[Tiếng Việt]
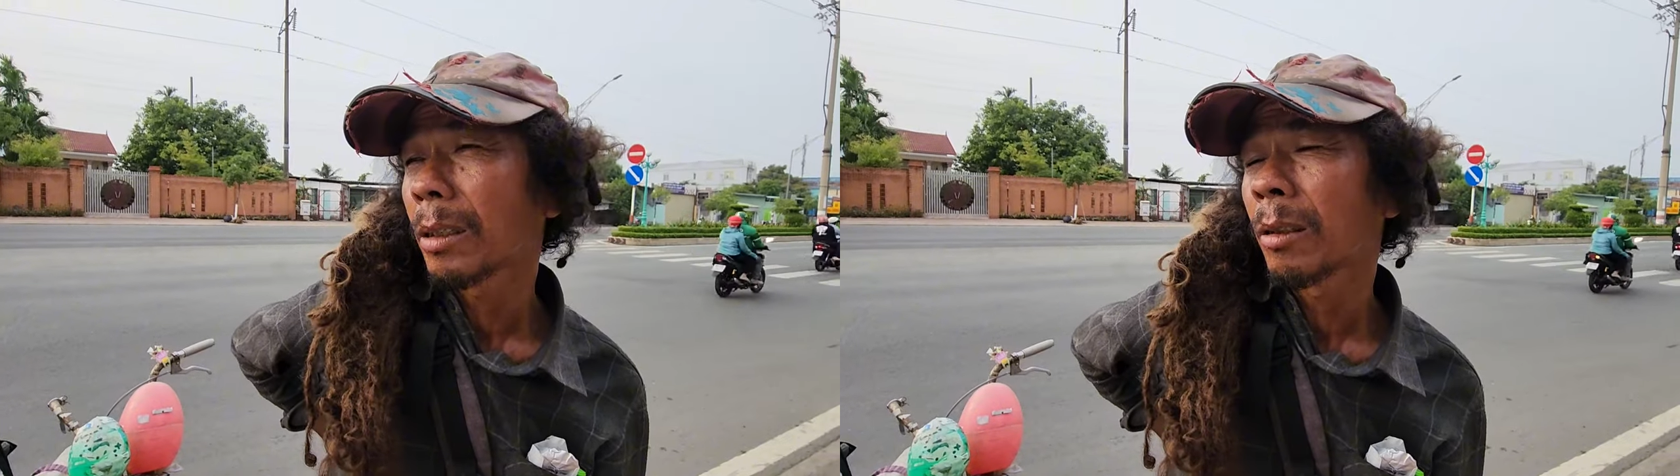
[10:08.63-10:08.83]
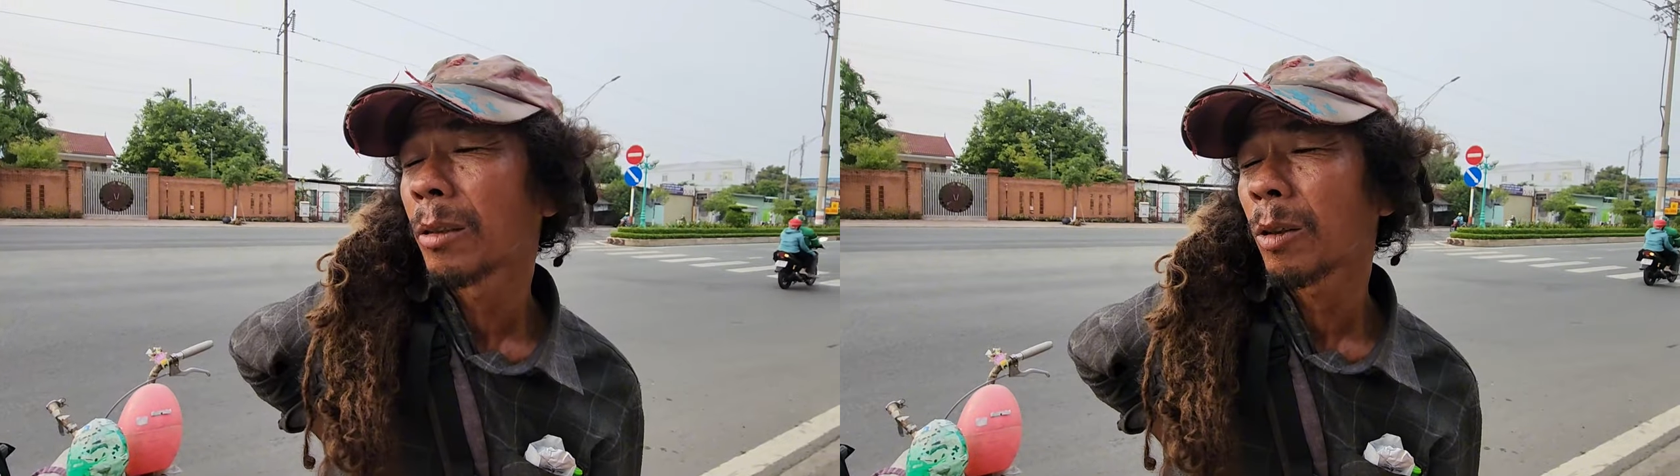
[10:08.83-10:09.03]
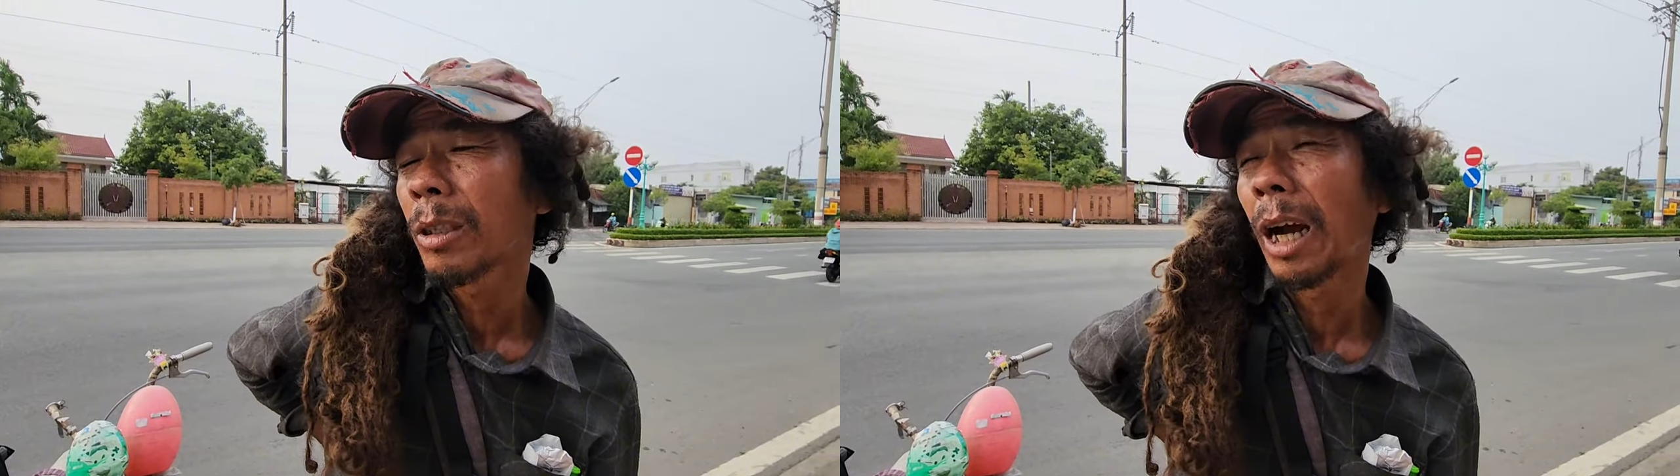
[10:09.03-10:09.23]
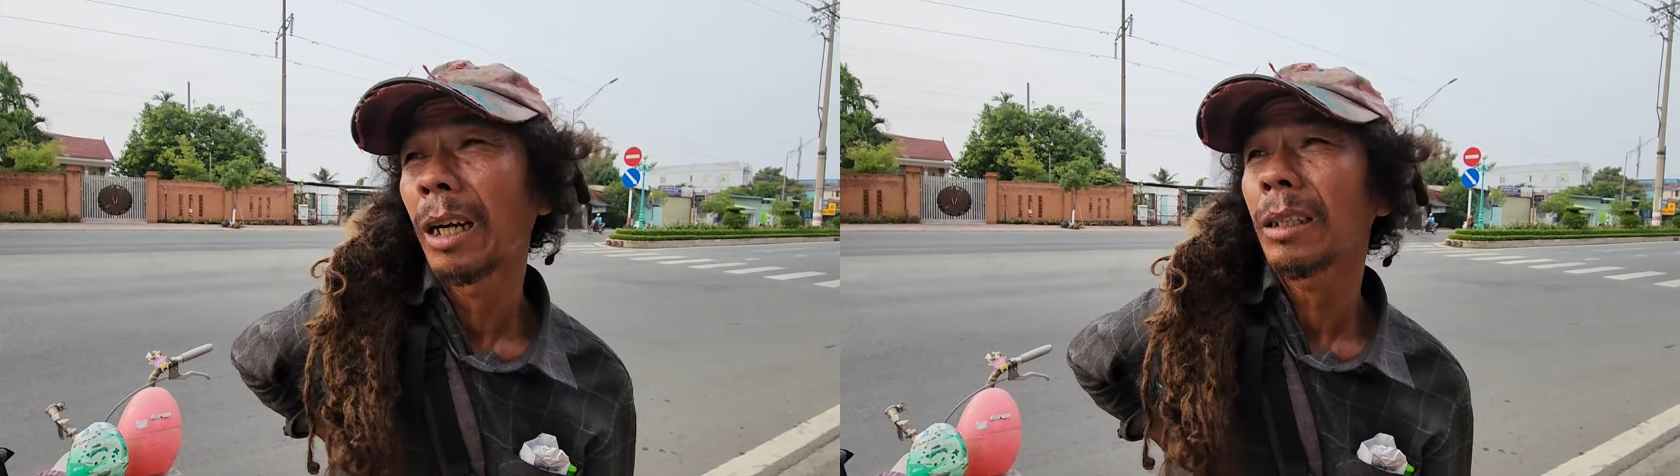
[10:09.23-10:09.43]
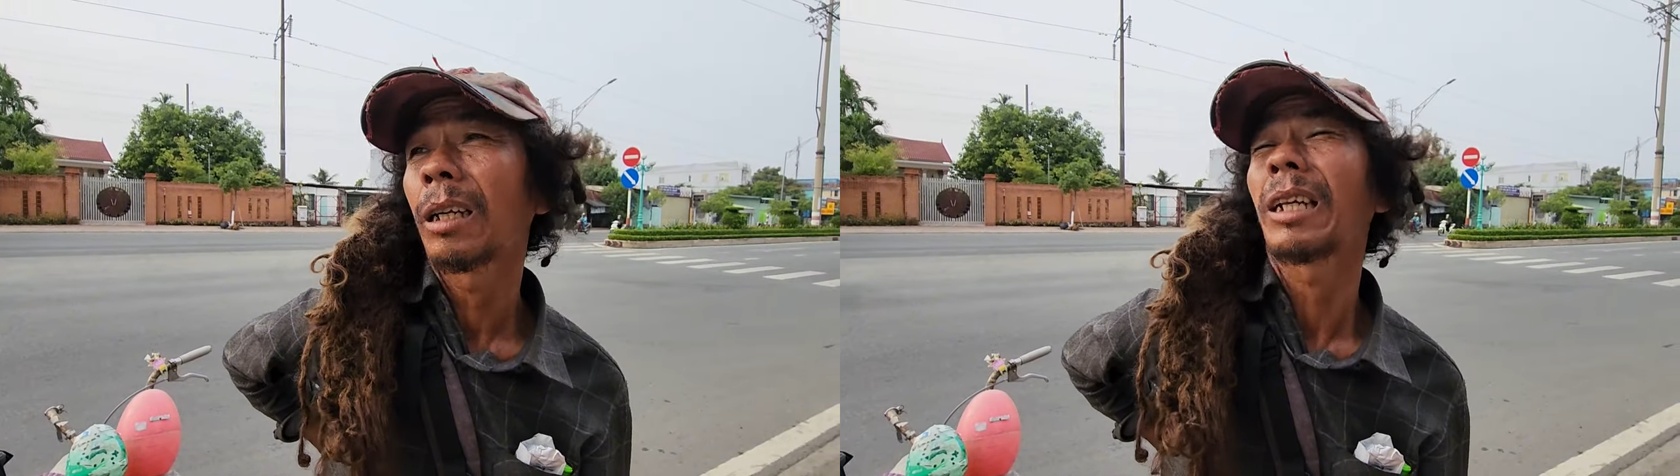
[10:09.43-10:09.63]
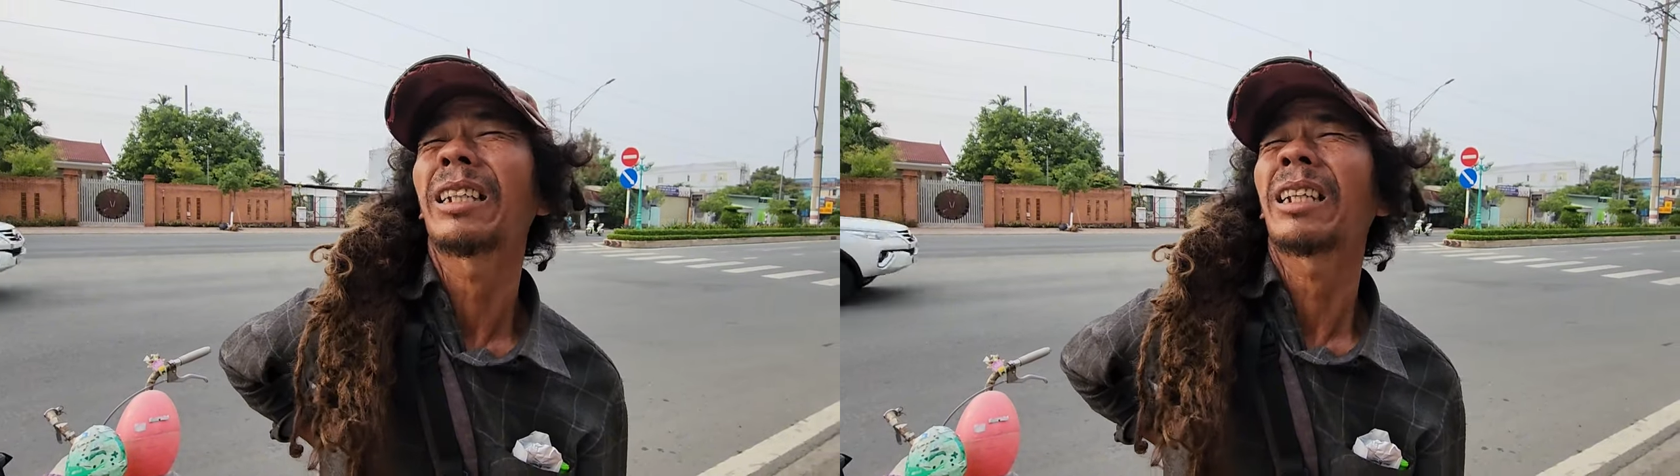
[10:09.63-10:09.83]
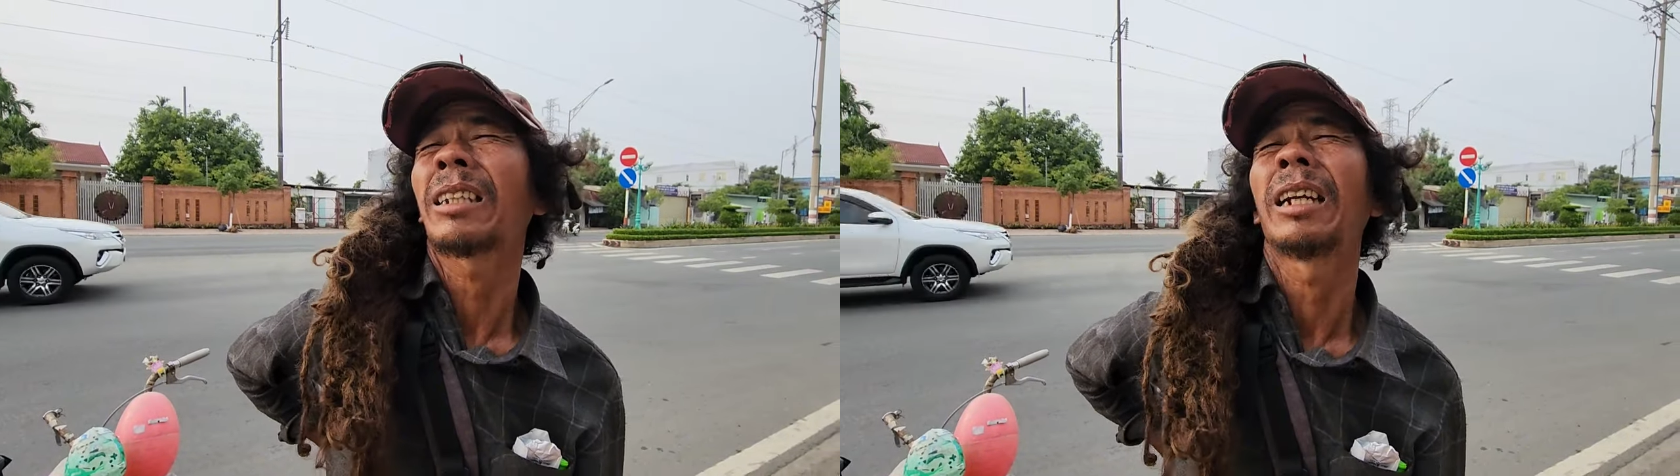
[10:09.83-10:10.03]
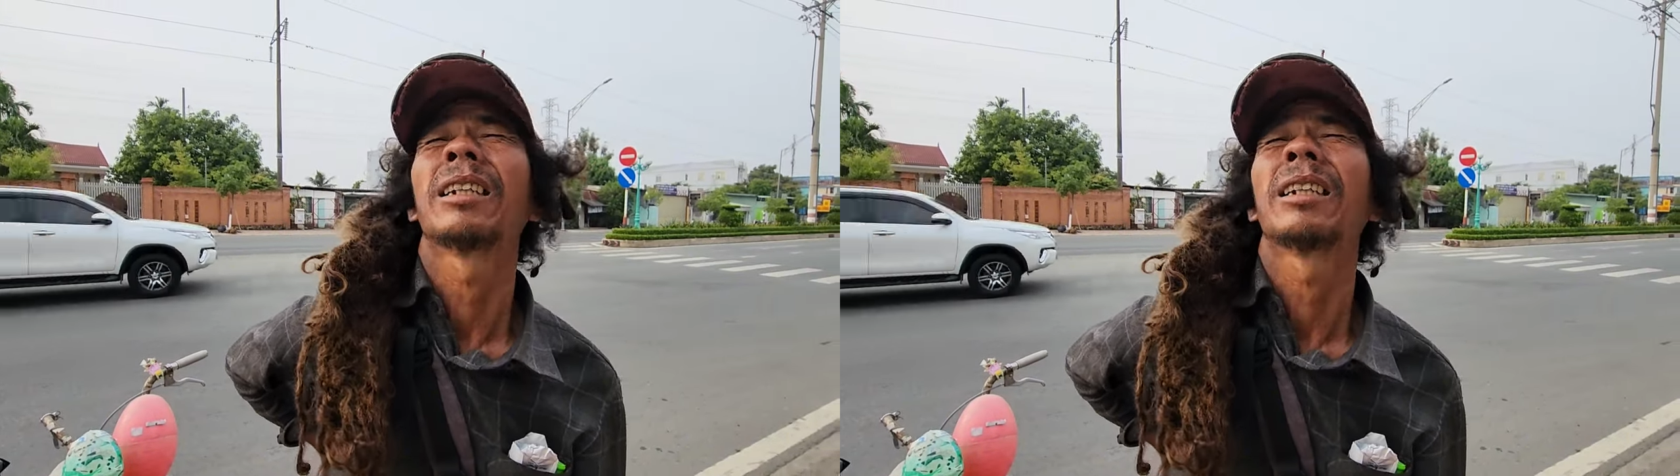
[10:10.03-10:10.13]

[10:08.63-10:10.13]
có, có vợ hết trơn chạy chạy lên